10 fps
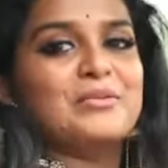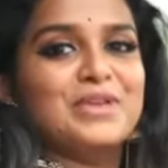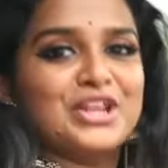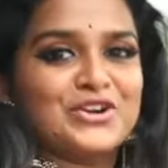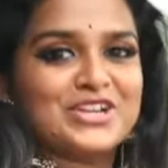
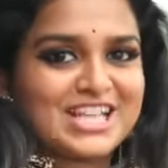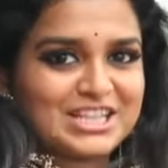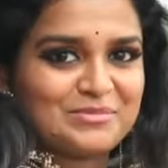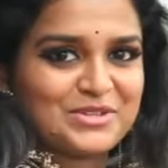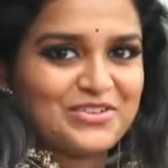మరి మీరు
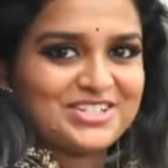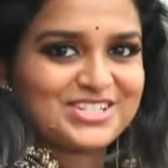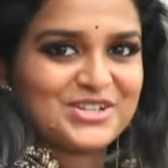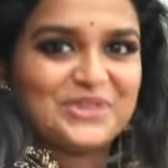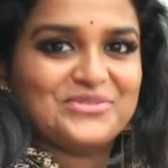కూడా
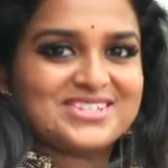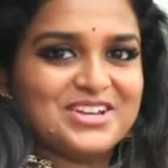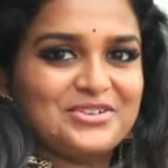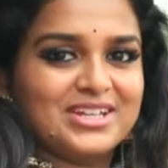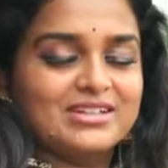సత్యంజీ వెంచర్స్
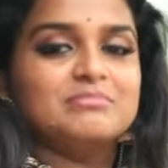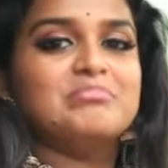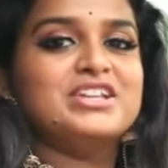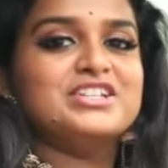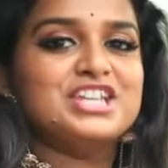లో ఇన్వెస్ట్
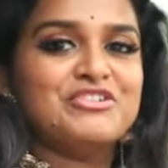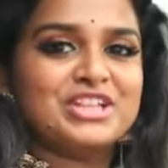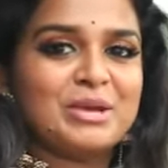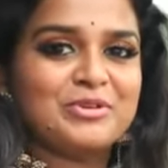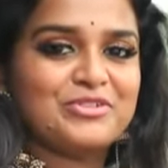చేయండి మీ
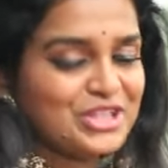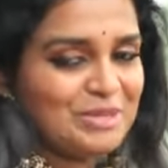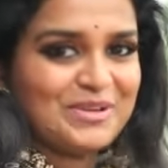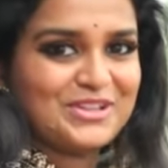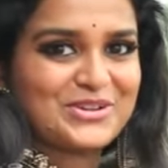
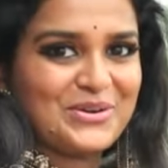జీవితాభివృద్ధిని